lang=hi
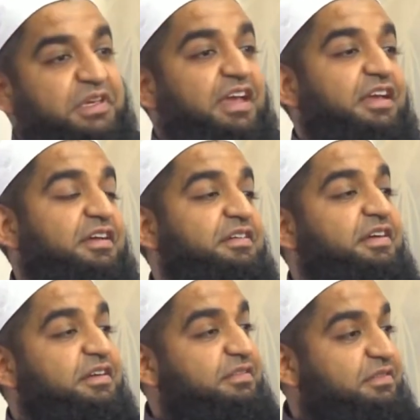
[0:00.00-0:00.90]
के
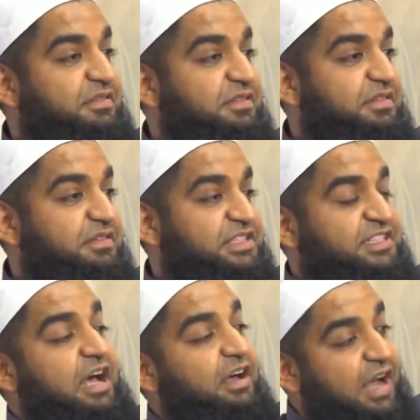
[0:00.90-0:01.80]

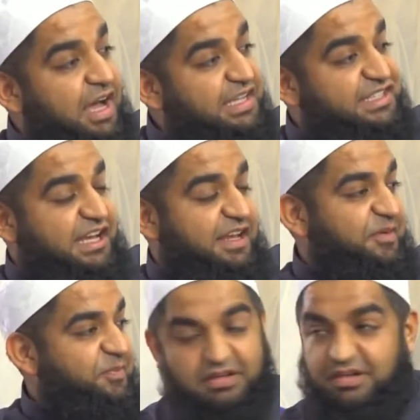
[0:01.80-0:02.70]
सहरा से
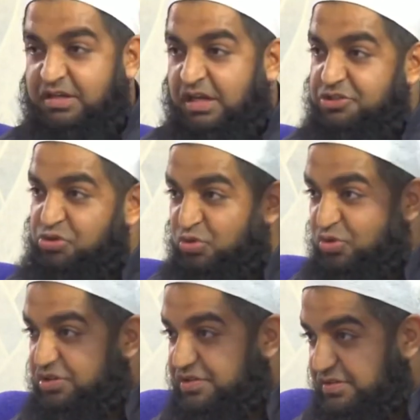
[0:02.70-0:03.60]

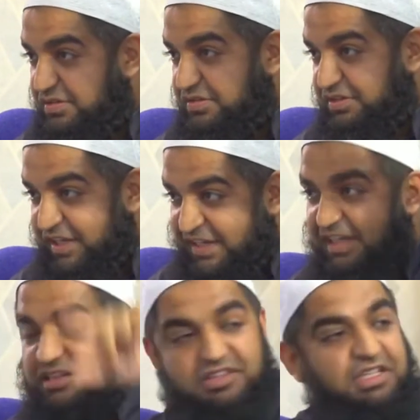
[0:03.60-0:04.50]
खजूर
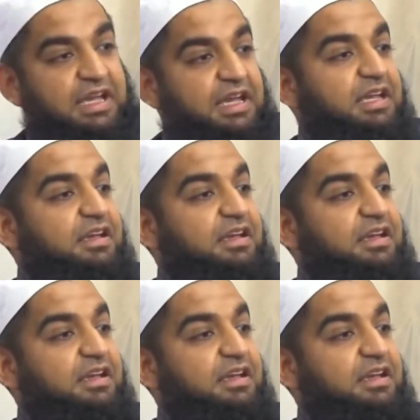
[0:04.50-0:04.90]
निकलती है